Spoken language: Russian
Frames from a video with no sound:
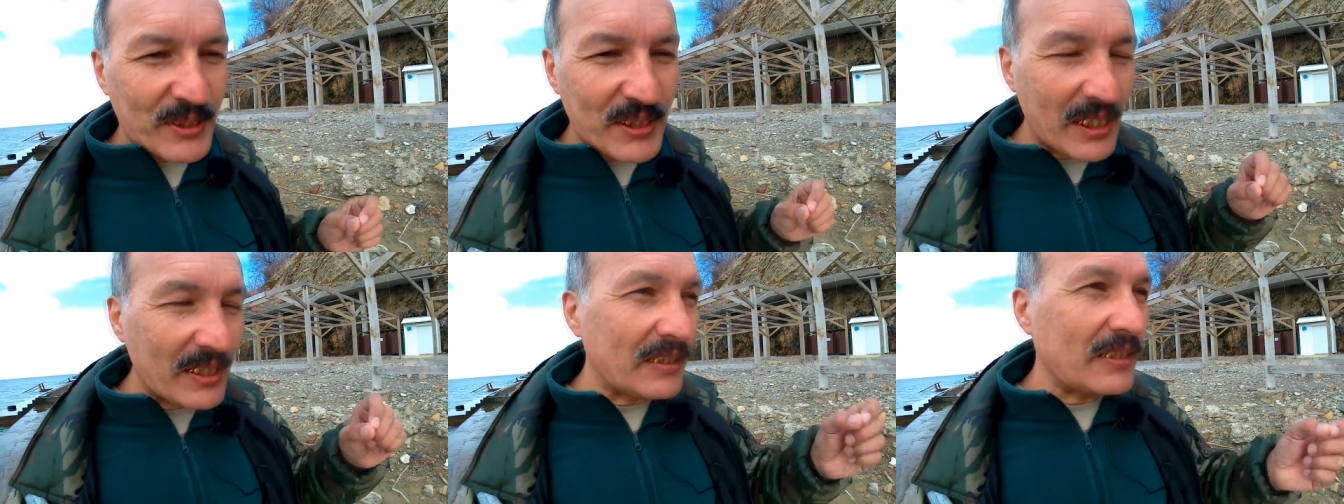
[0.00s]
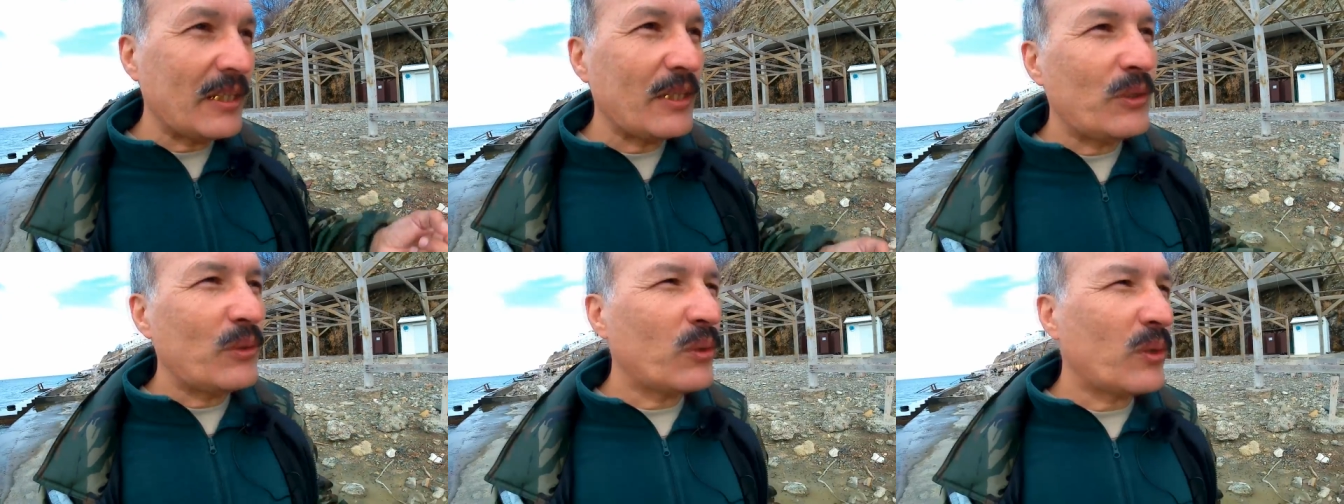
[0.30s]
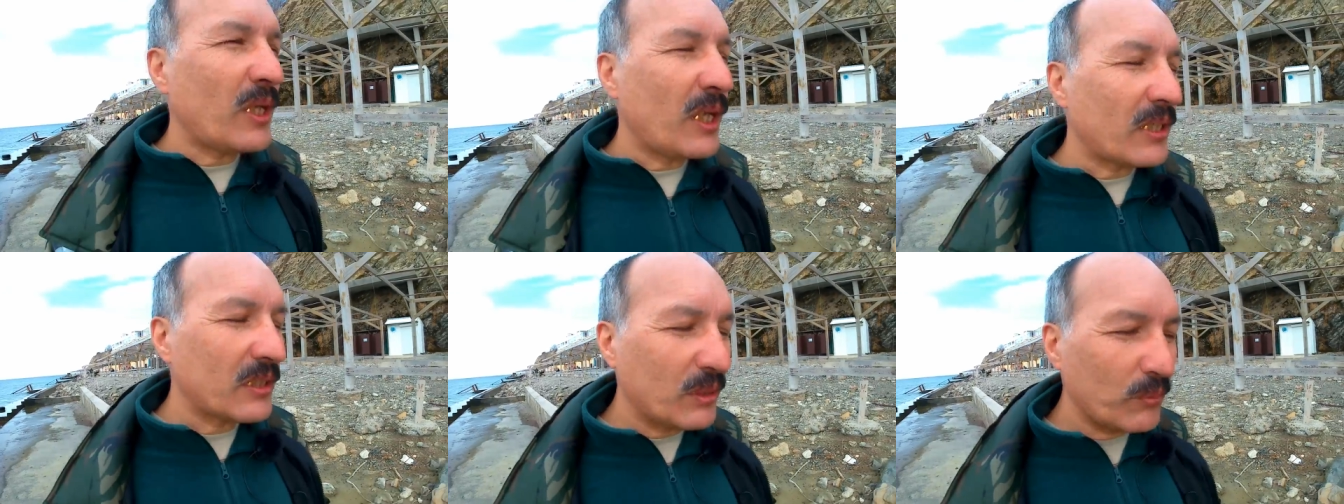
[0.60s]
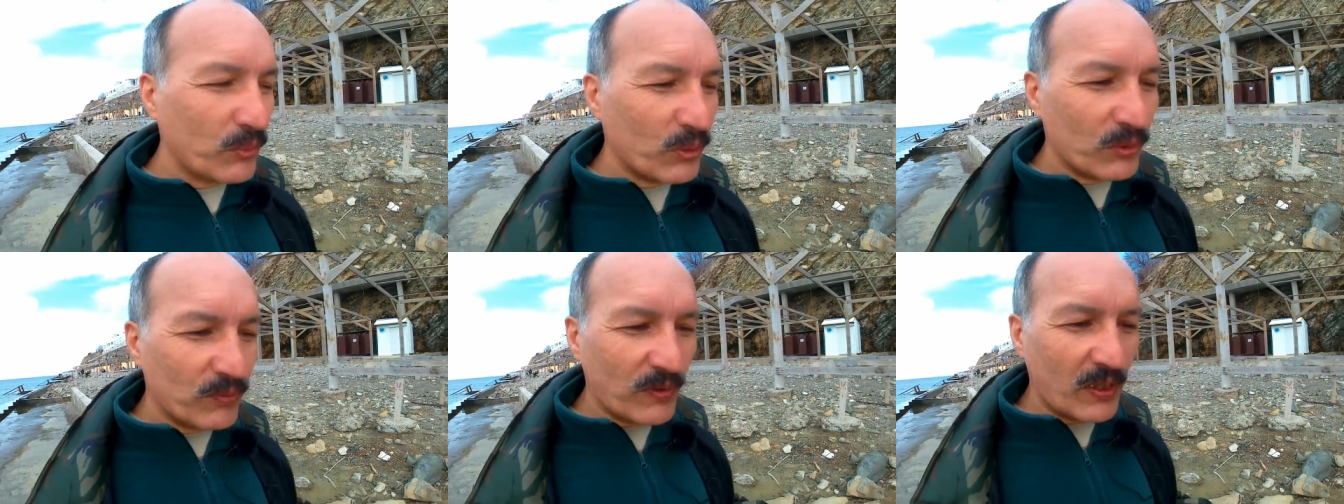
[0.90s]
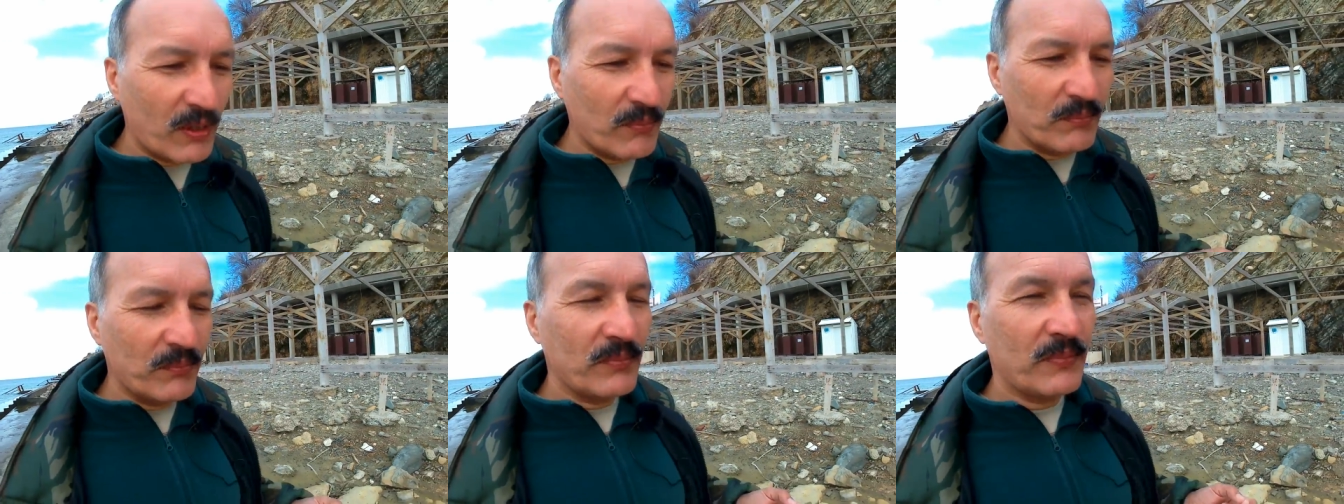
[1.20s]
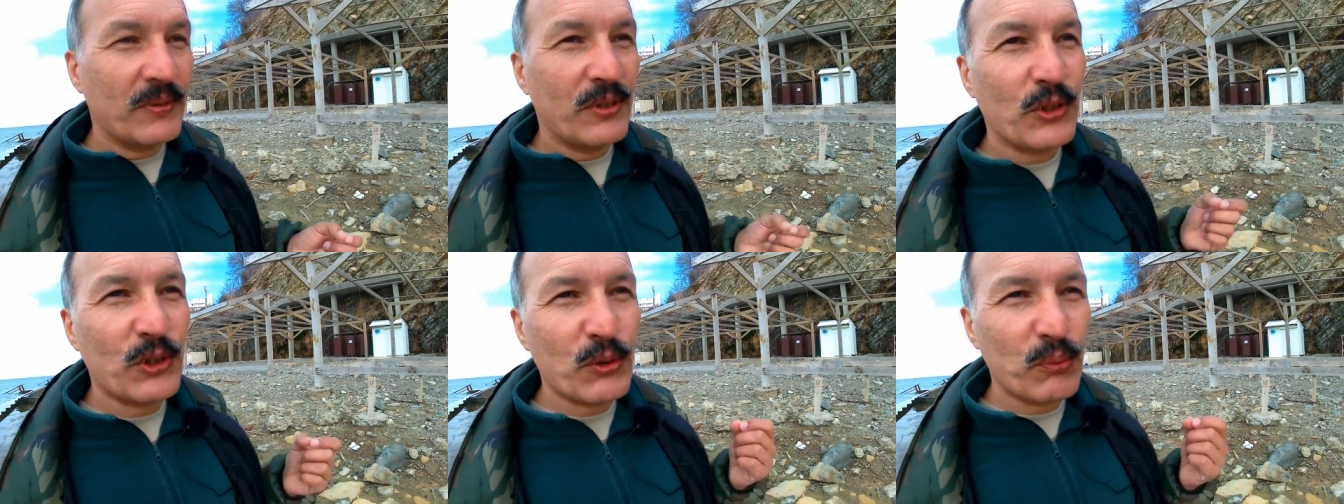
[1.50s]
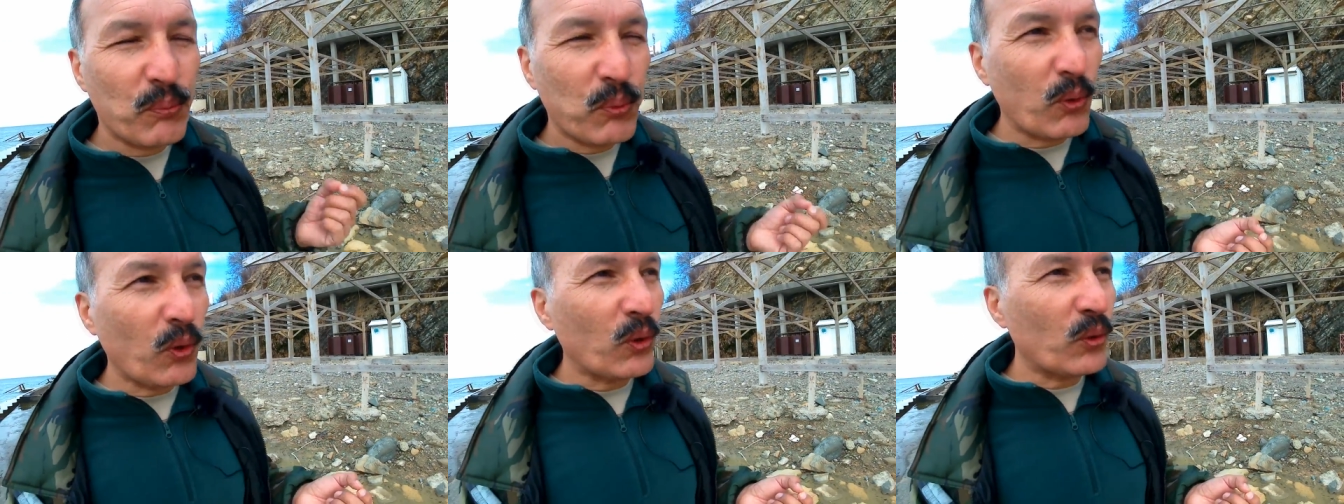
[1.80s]
обязательно ее как-нибудь вам
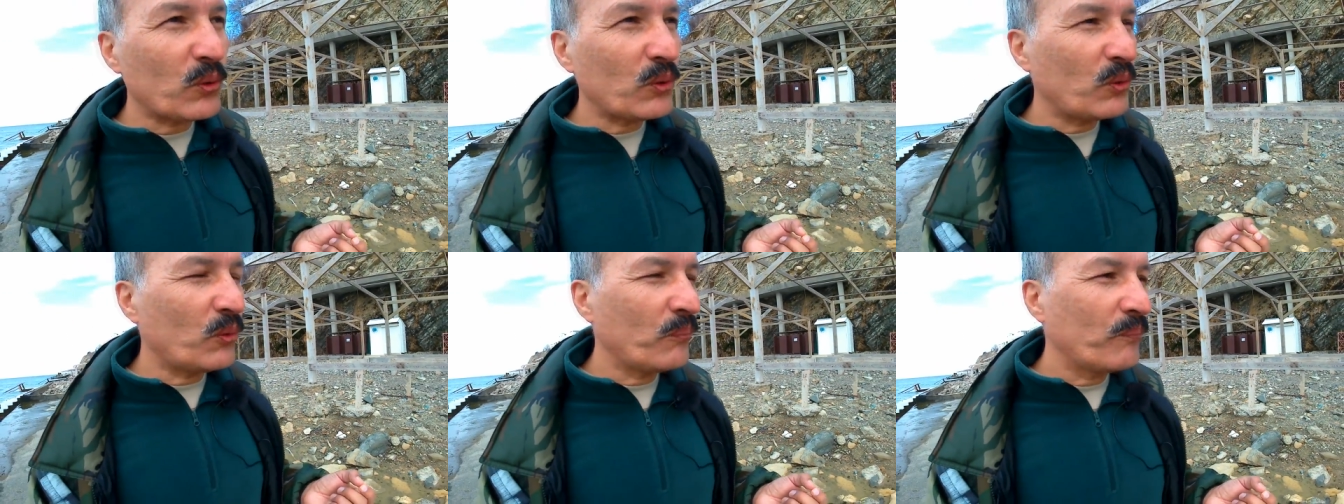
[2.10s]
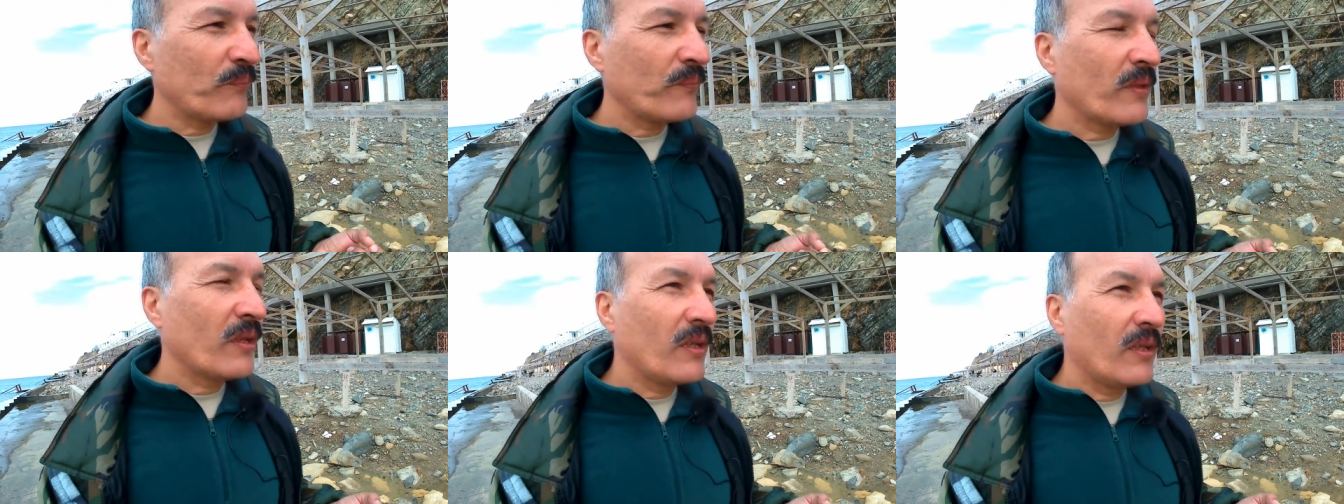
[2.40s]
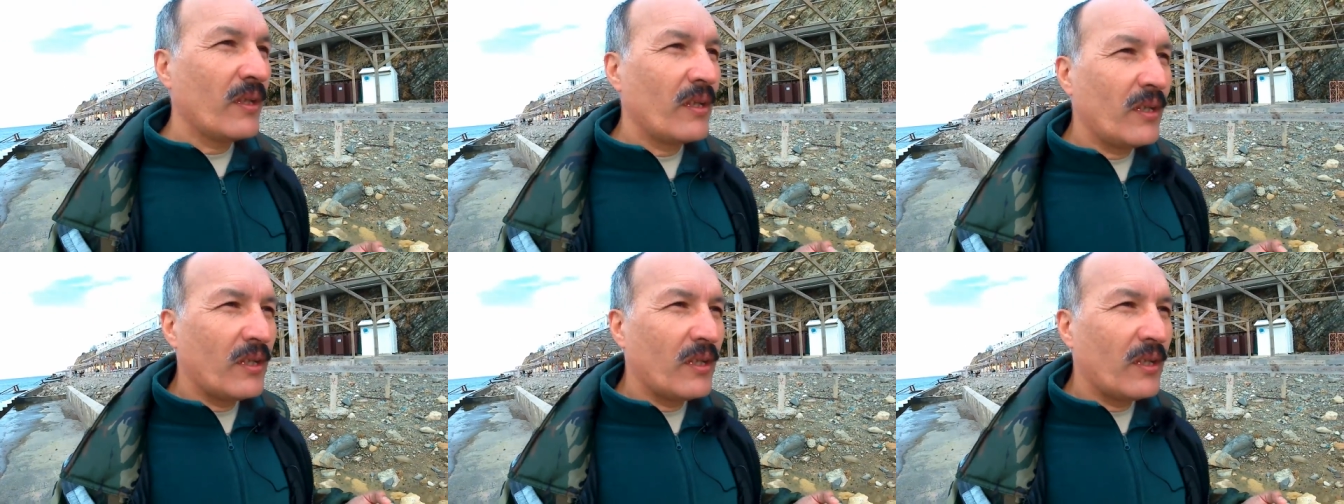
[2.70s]
исполню.